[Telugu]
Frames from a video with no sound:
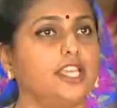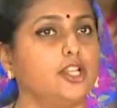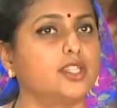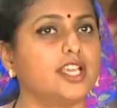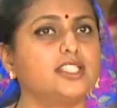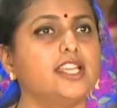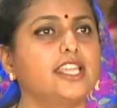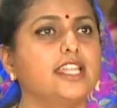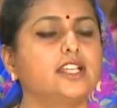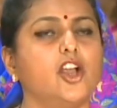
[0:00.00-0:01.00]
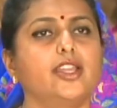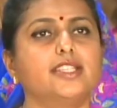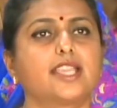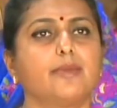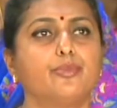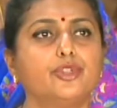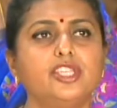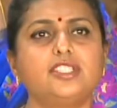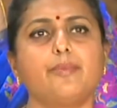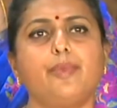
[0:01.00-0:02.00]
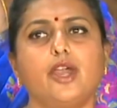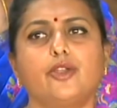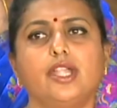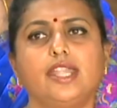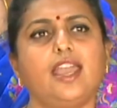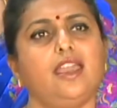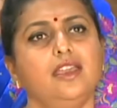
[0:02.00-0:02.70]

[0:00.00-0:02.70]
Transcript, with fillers: తెలుగుదేశానికి కాంగ్రెస్ కి బుద్ధి చెప్పారు అంటే